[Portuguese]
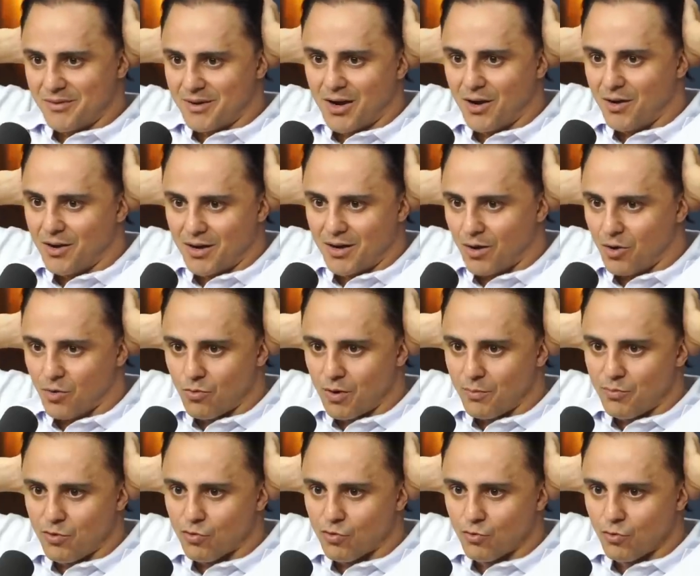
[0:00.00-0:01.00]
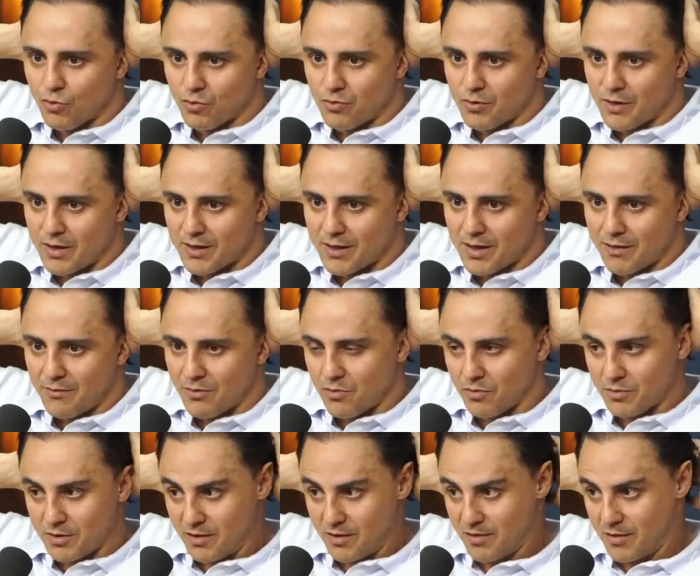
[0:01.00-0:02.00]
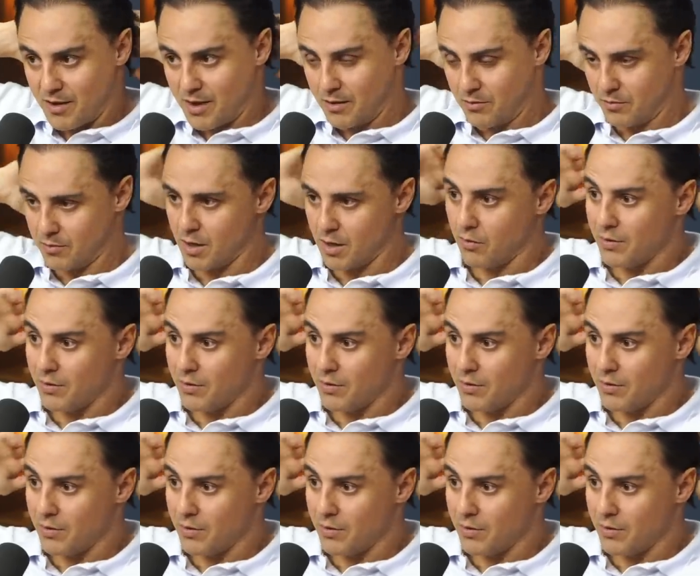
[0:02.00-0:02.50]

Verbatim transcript: algo absurdo, né, que estava acontecendo tal.